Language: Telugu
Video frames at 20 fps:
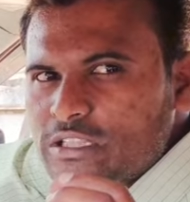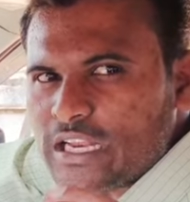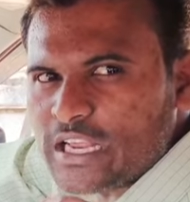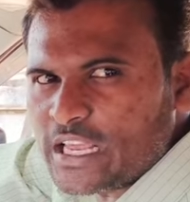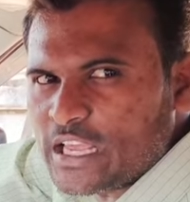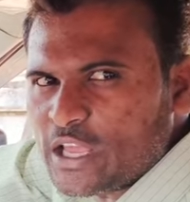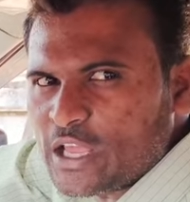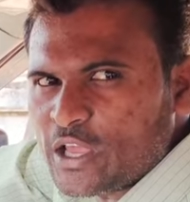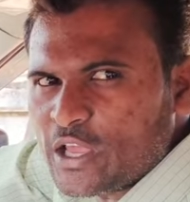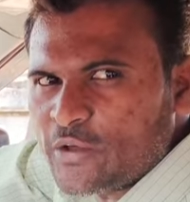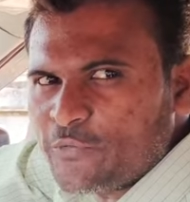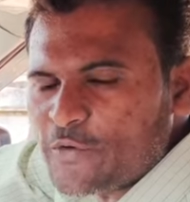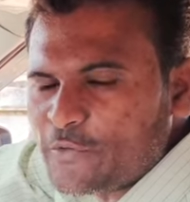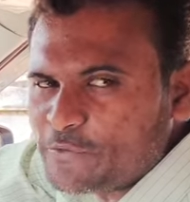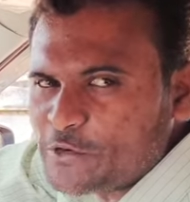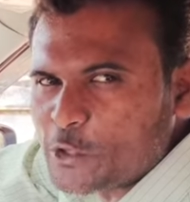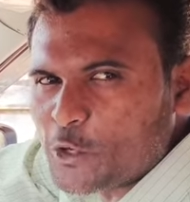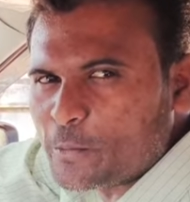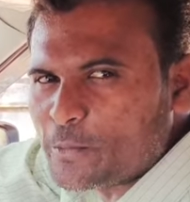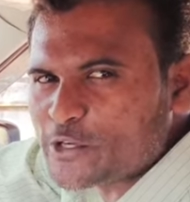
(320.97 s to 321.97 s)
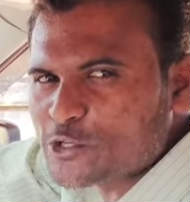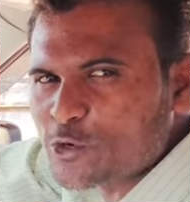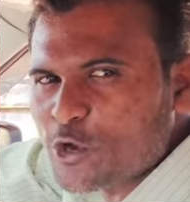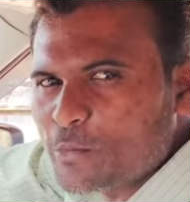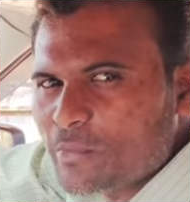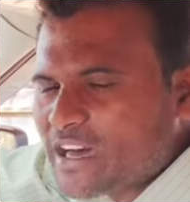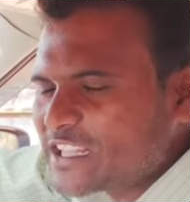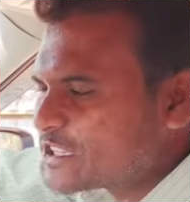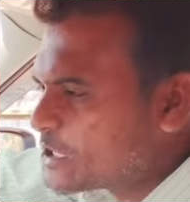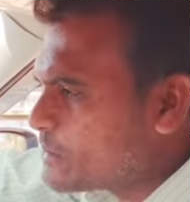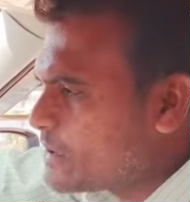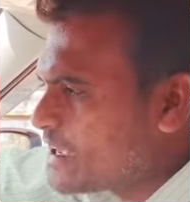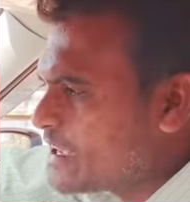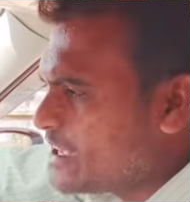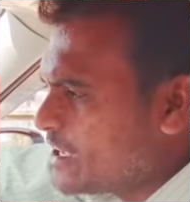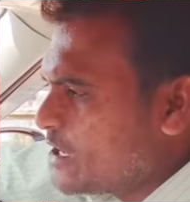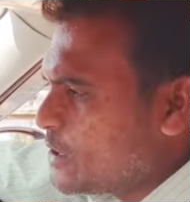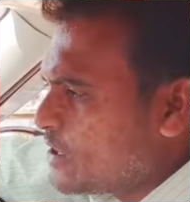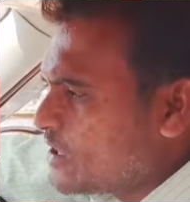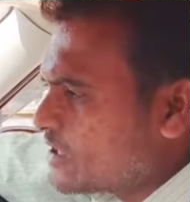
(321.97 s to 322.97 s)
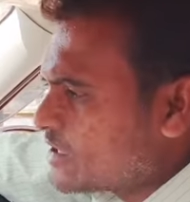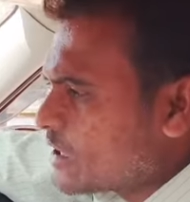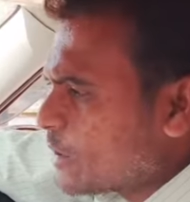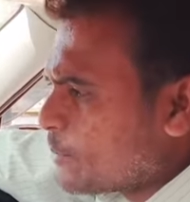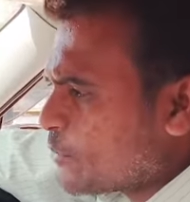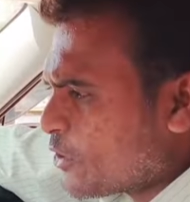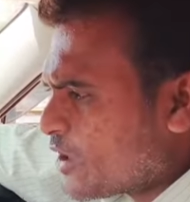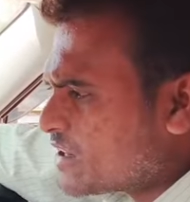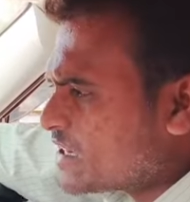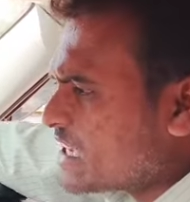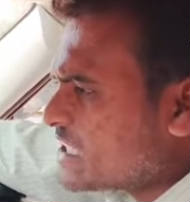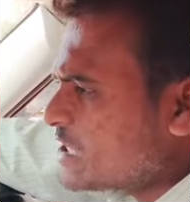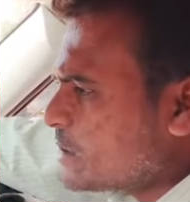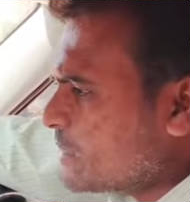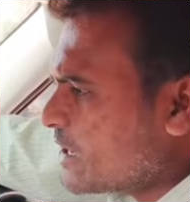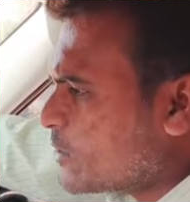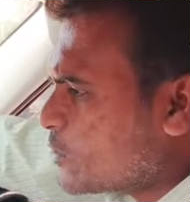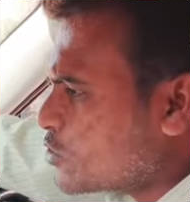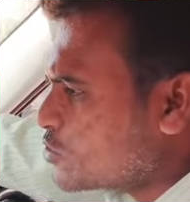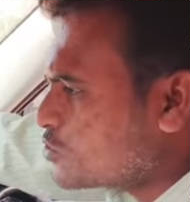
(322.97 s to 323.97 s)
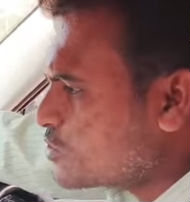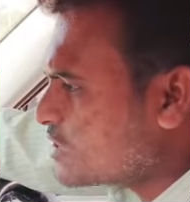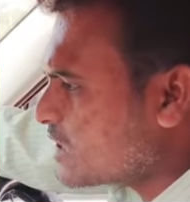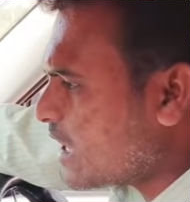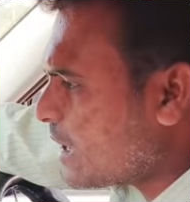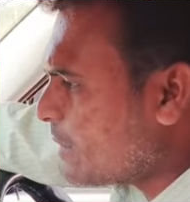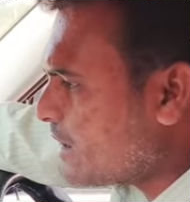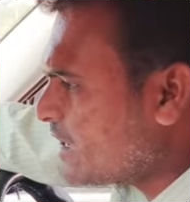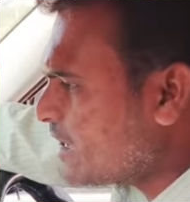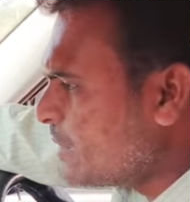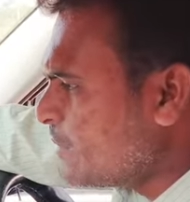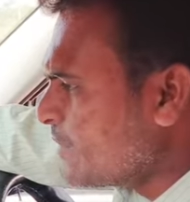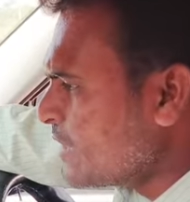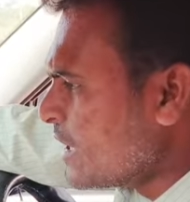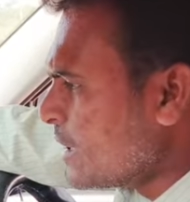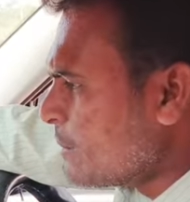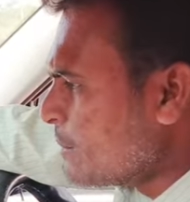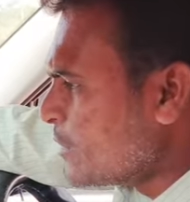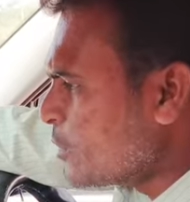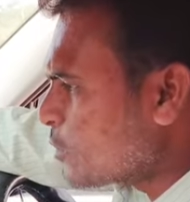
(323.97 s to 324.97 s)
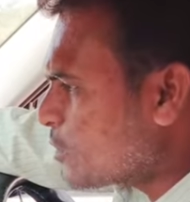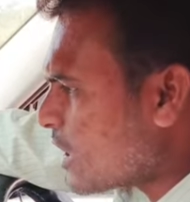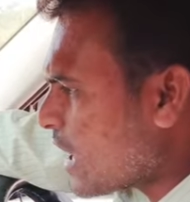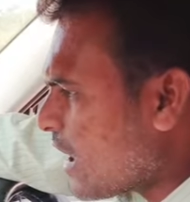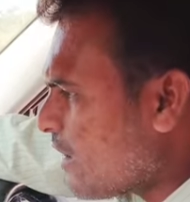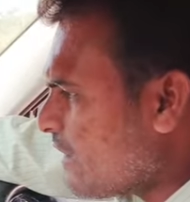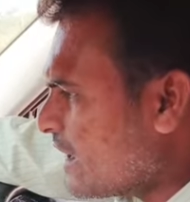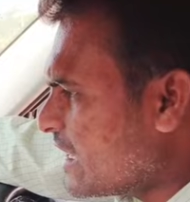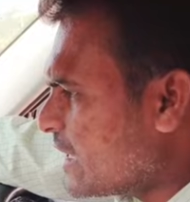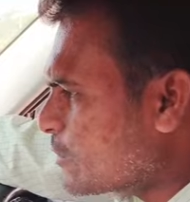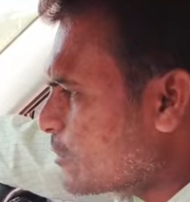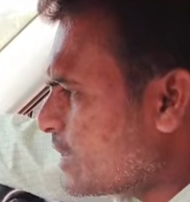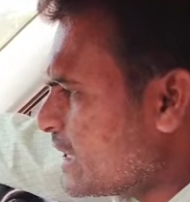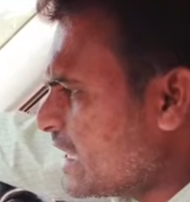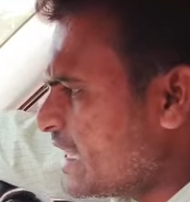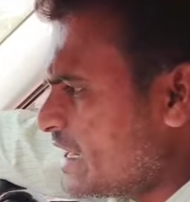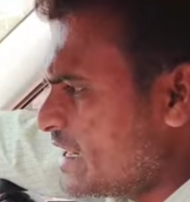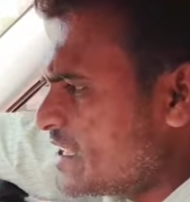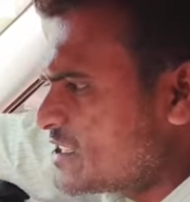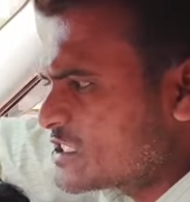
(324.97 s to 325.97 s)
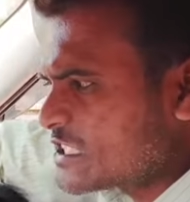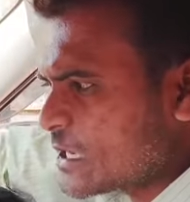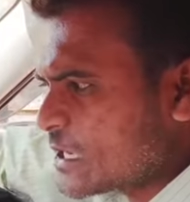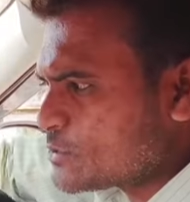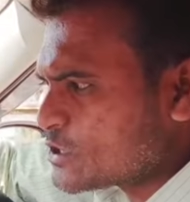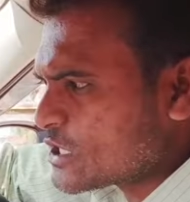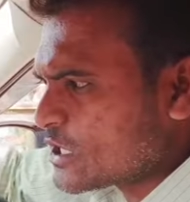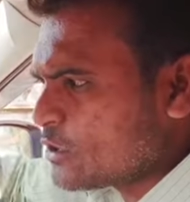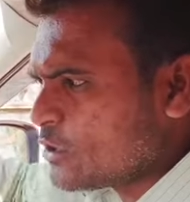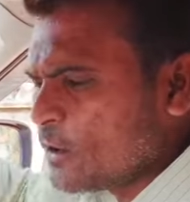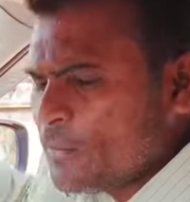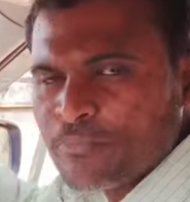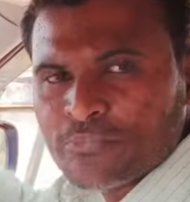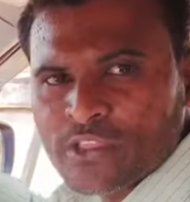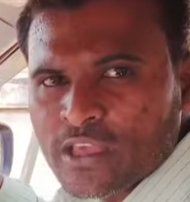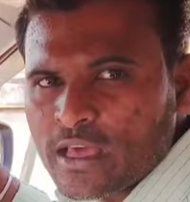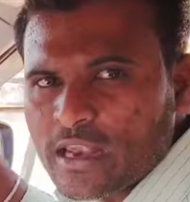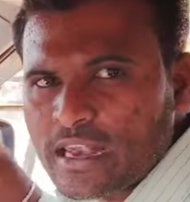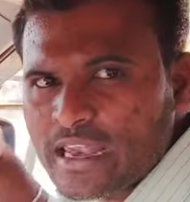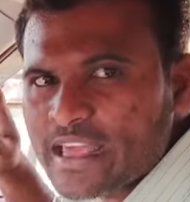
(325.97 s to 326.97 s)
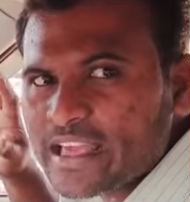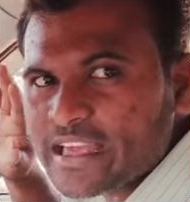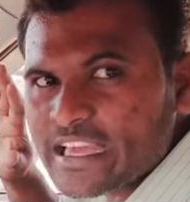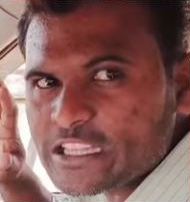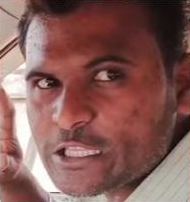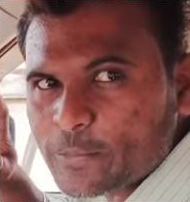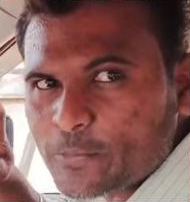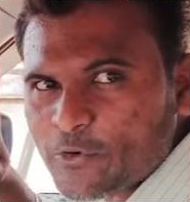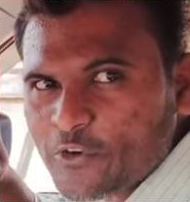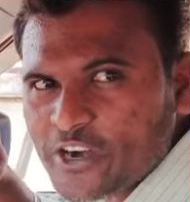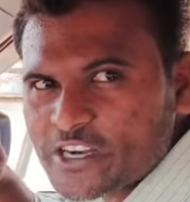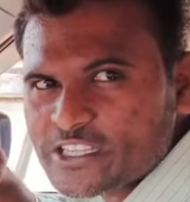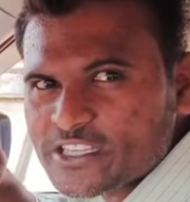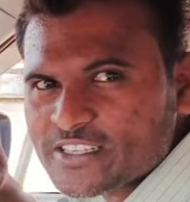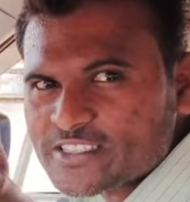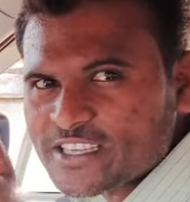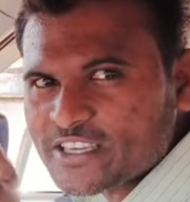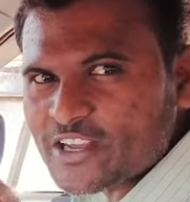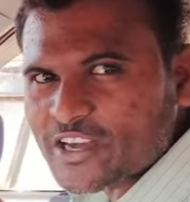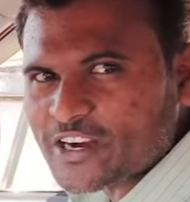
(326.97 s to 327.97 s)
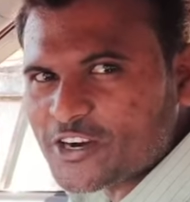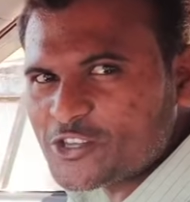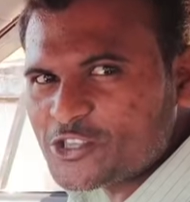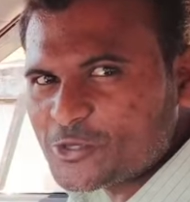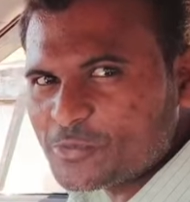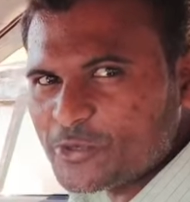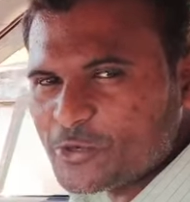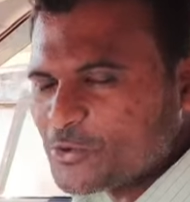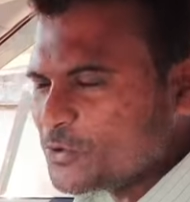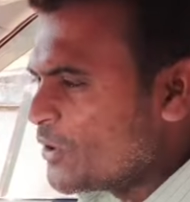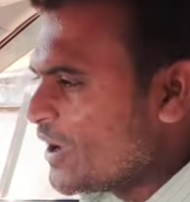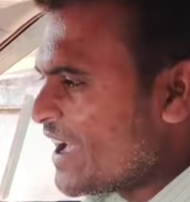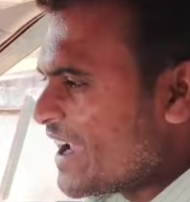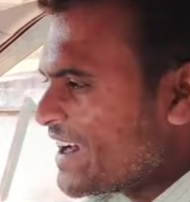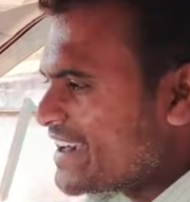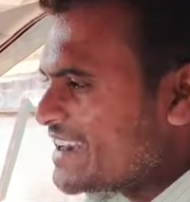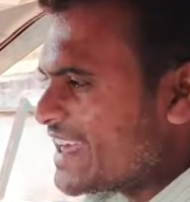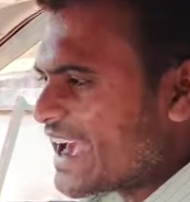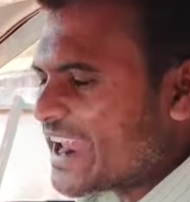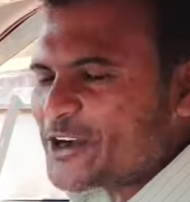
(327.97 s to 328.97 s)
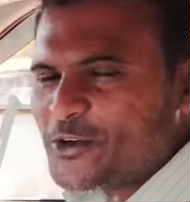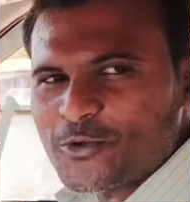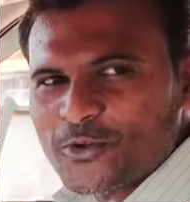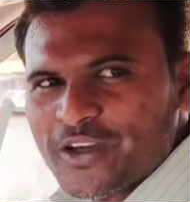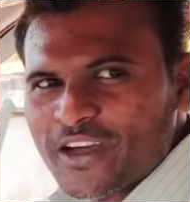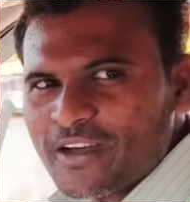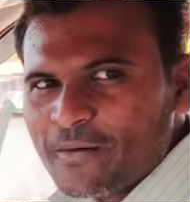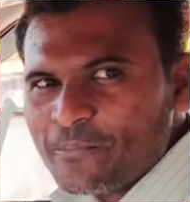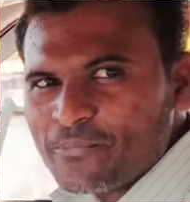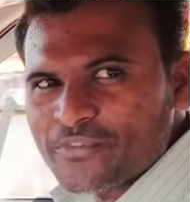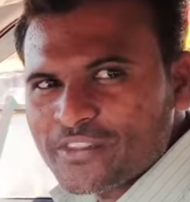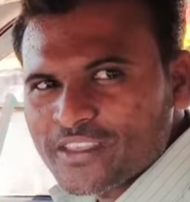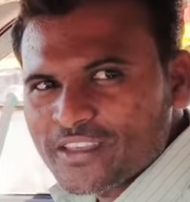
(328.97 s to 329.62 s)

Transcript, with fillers: త్రీ ఫిఫ్టీ రూపీస్లో మాత్రమే ఈ ప్రోడక్ట్ అయితే మనకు వస్తుంది కాబట్టి మీరు కావాలి అనుకుంటే నేను డిస్క్రిప్షన్లో లింక్ అయితే ప్రొవైడ్ చేస్తాను అక్కడ నుంచి మీరు డైరెక్ట్గా